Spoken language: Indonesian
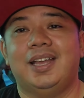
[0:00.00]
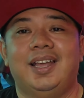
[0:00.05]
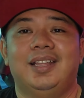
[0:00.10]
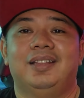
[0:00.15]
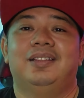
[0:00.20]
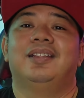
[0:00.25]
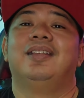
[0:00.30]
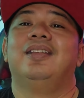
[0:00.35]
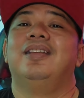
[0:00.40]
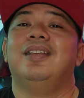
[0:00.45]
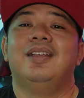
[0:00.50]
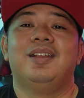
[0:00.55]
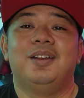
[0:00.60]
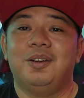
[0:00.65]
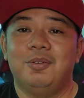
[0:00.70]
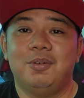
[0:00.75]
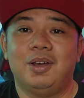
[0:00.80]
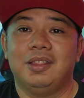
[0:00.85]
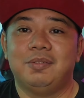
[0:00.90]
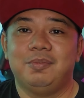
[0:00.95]
Sangat
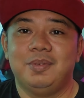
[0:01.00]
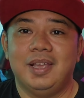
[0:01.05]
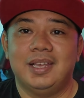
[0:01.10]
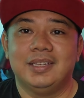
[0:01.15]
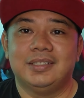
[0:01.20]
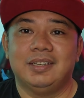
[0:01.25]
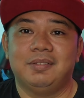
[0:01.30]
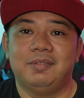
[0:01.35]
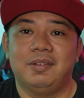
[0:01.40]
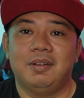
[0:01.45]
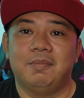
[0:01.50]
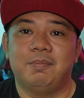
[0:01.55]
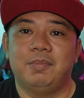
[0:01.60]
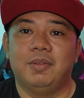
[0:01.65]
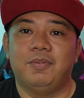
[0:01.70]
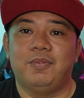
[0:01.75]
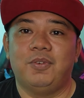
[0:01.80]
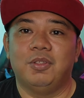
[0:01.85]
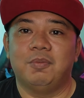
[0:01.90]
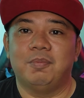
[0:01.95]
luar biasa memang
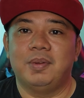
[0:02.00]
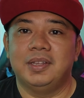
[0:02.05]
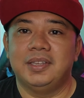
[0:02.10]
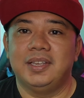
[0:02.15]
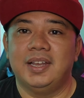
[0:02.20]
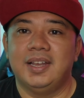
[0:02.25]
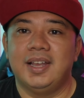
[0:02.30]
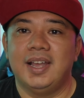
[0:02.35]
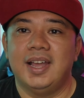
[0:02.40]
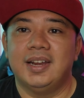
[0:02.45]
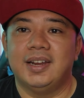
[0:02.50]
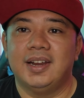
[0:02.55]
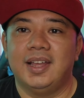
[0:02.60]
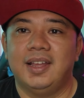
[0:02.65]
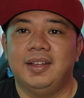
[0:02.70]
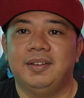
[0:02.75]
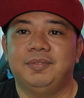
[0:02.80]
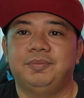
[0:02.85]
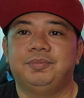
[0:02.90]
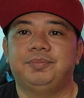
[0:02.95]
performanya
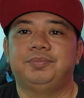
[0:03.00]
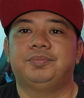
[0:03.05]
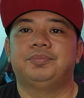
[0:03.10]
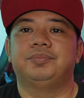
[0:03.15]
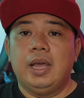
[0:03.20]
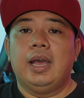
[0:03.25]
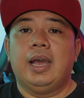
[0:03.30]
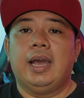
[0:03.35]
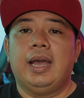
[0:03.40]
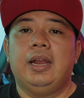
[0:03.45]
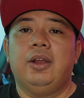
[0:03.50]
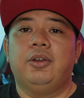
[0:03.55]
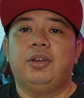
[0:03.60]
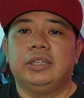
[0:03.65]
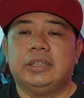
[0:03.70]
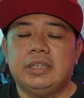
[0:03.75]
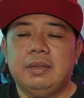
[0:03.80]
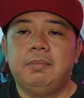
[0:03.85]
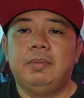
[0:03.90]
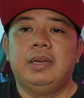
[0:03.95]
Ghana. Kalau
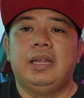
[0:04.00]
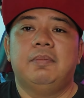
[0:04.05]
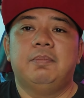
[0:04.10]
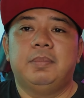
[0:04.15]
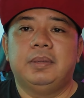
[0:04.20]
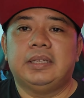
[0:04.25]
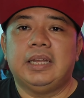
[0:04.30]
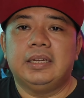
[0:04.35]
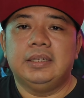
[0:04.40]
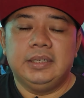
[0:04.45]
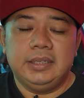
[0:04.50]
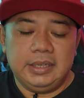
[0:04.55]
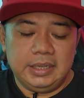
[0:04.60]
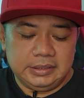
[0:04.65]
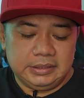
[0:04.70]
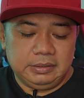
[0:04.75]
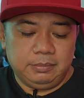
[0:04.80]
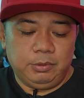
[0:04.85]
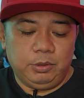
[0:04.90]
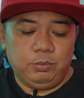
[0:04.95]
kita melihat
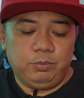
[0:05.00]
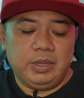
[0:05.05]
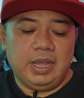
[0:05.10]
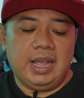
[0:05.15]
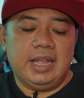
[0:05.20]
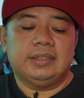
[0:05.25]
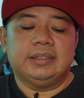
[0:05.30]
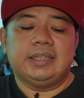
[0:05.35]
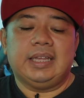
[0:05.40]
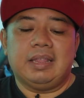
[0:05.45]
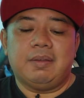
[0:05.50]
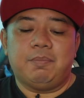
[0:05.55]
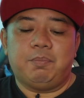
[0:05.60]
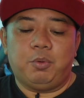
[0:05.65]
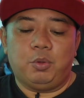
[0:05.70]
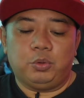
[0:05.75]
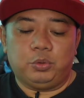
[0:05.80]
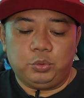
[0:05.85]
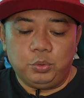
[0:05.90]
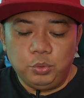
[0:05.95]
pertandingan sebelumnya antara
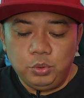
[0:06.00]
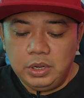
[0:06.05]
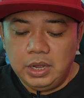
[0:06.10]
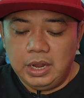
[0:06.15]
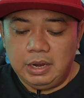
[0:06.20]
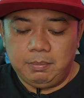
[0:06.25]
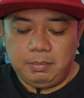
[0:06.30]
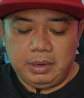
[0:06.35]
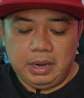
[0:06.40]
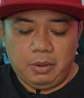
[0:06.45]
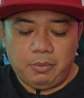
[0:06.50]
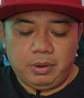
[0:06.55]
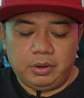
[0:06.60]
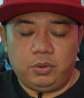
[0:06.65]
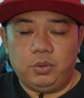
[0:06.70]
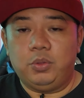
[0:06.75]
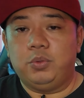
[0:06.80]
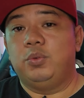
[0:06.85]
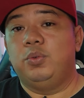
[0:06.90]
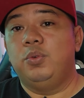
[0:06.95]
Portugal
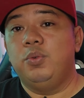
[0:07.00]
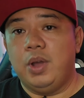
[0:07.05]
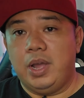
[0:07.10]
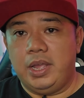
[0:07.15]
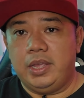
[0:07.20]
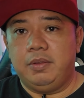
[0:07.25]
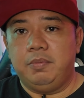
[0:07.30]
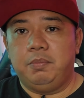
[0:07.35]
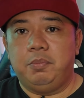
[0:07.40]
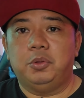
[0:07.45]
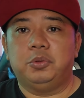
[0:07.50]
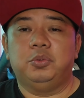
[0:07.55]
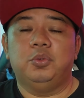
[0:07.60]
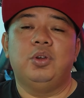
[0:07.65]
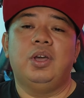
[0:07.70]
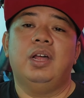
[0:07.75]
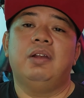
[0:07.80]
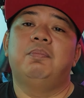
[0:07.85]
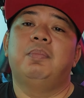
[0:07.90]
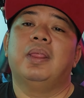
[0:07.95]
melawan Uruguay,
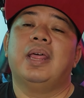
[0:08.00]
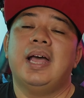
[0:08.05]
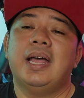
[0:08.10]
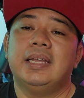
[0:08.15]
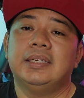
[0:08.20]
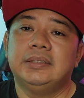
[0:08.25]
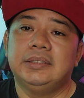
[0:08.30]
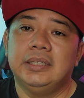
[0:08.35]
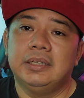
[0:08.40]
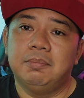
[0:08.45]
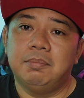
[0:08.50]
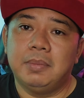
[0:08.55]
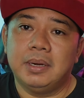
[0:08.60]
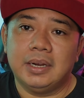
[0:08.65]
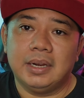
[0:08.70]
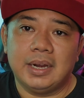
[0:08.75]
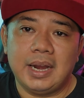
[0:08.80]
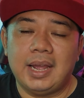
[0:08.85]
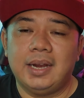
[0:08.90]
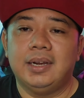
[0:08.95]
Portugal berhasil
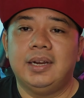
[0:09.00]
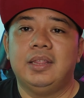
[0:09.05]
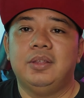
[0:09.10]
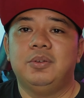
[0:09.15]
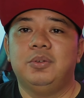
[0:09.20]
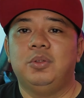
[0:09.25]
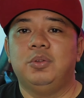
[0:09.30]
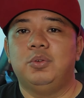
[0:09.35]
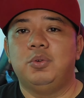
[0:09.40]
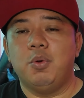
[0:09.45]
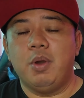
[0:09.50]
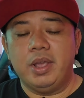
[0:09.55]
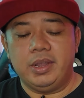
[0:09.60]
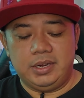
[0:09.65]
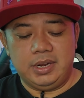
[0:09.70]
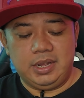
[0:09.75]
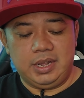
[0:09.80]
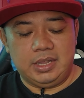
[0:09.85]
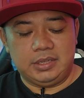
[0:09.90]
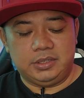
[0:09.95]
menang dari Uruguay
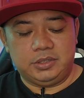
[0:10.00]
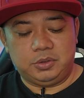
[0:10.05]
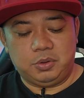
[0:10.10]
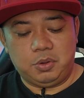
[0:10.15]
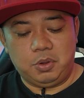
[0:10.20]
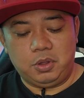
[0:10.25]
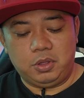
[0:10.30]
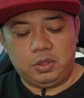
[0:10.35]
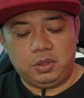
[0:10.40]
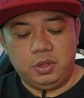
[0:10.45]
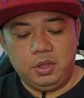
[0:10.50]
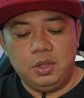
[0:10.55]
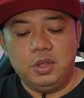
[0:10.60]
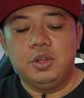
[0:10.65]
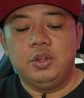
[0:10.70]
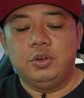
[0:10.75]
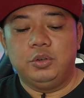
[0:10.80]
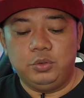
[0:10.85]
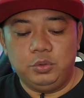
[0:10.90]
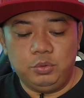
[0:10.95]
dengan skor
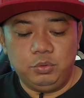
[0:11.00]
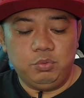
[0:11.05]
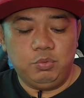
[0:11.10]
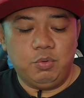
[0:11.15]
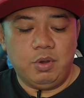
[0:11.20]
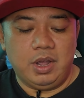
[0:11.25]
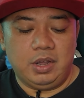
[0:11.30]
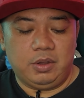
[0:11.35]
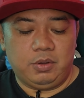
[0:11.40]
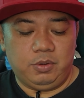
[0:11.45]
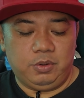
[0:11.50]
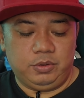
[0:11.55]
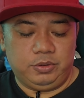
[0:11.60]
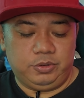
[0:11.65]
2-0.